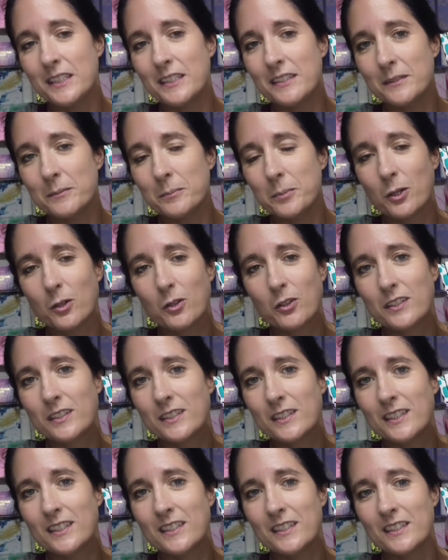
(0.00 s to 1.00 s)
diese
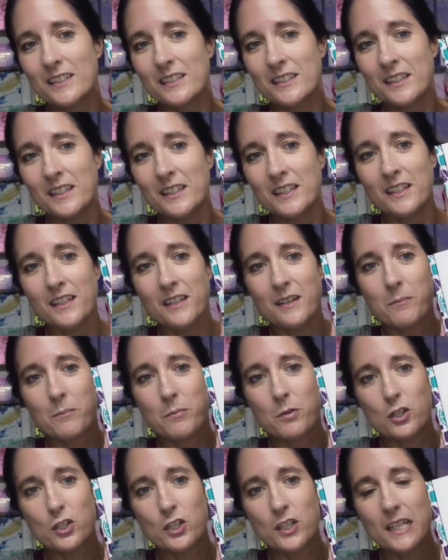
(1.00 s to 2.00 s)
Box hier
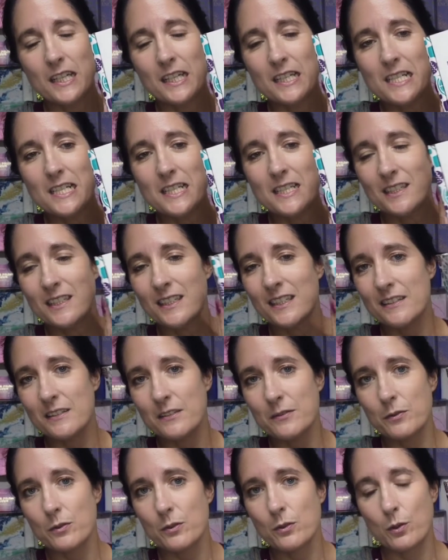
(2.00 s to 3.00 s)
bestellt,
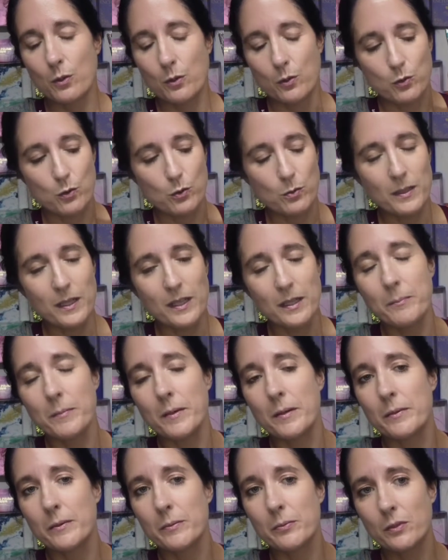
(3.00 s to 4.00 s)
jetzt für Oktober,
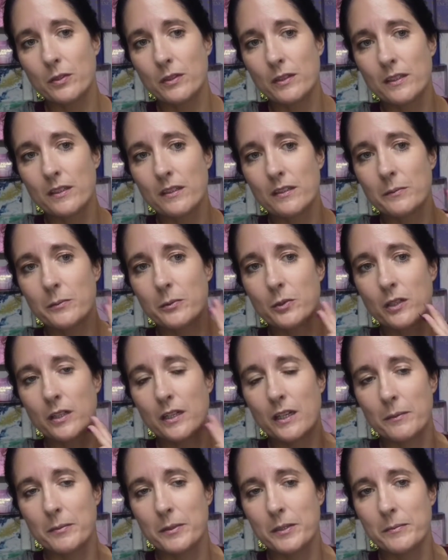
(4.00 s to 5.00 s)
in meinem
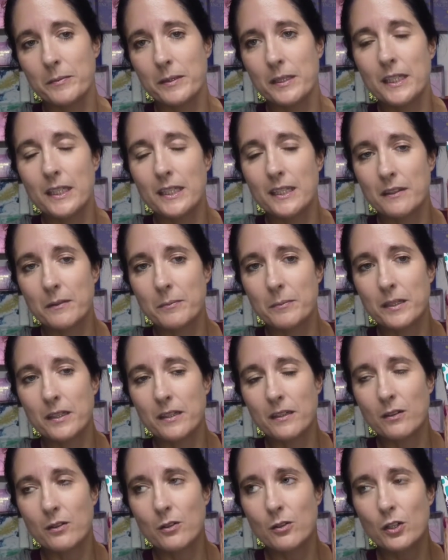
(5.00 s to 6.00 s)
Geburtstagsmonat habe ich mir die jetzt
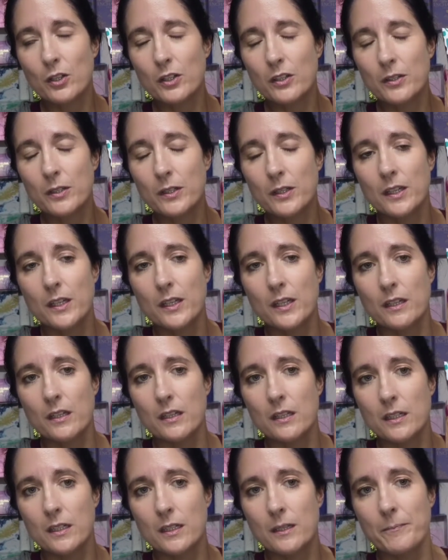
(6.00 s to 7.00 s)
mal gegönnt.
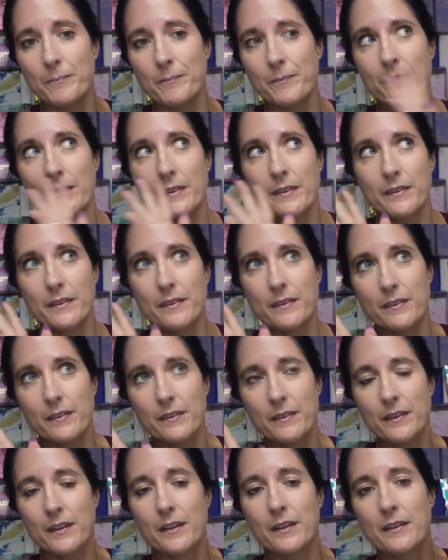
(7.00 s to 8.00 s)
Ähm,
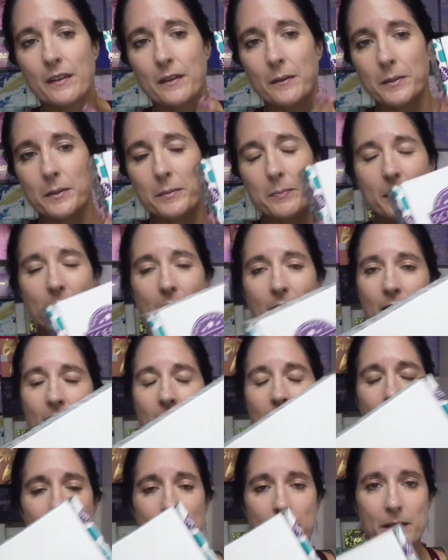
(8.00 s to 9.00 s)
das habe ich bei
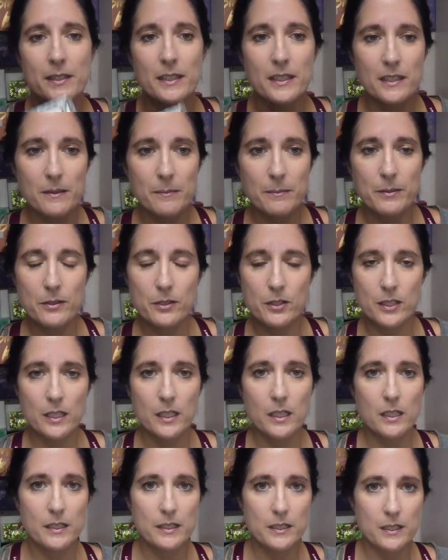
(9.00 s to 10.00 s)
der lieben Sandy
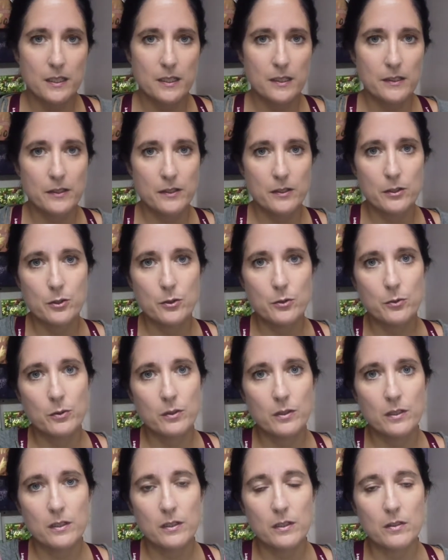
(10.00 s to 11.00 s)
bestellt. Ich lasse euch
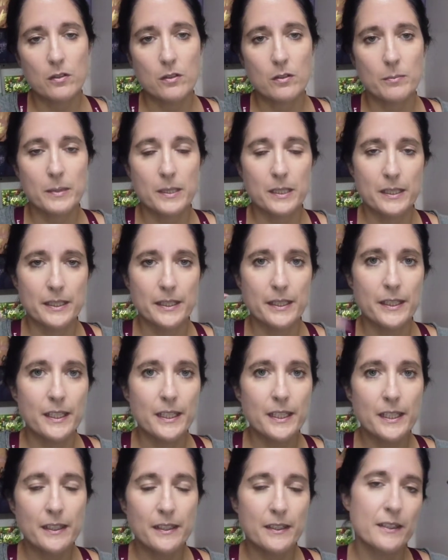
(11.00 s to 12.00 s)
unten nochmal
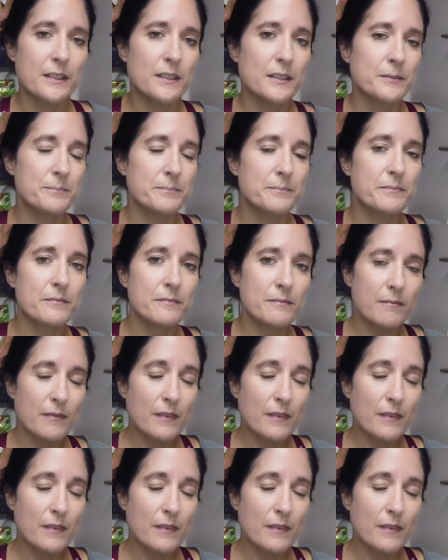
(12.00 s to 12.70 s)
den Link da,